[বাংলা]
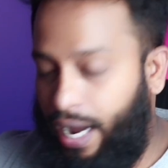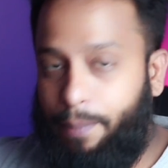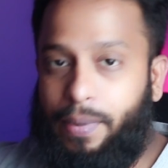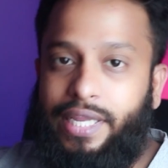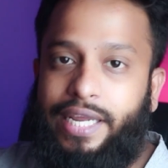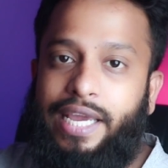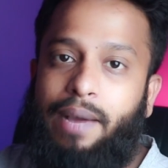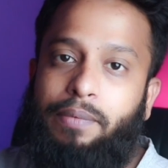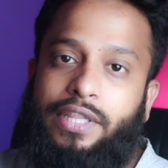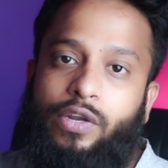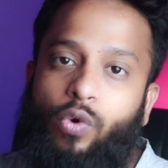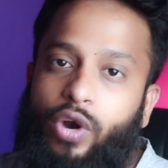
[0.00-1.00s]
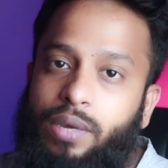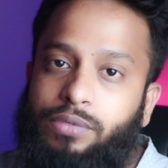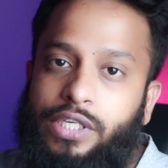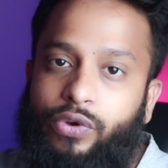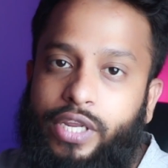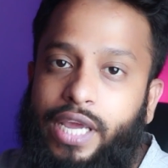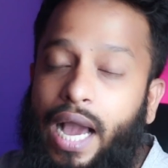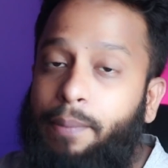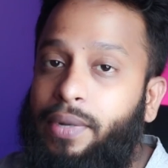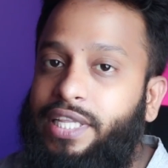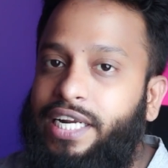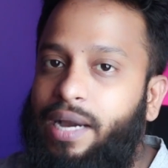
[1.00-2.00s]
আপনাদেরকে আপনাদের নোড এমসিউটি
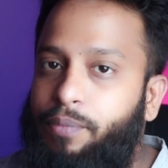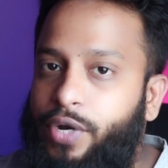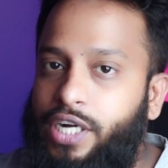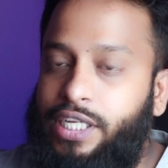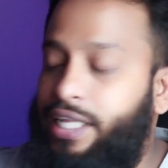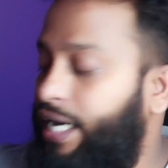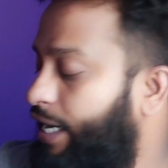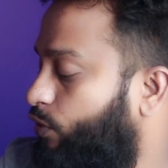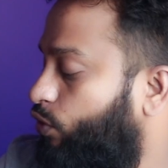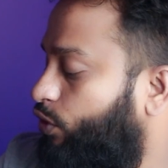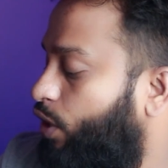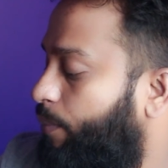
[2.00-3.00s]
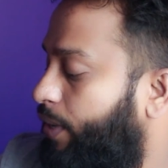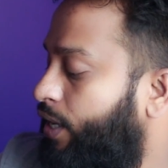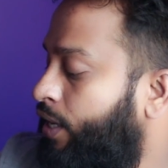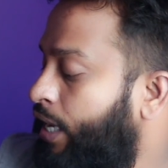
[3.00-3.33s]
আপনাদের কম্পিউটারের সাথে কানেক্ট করতে হবে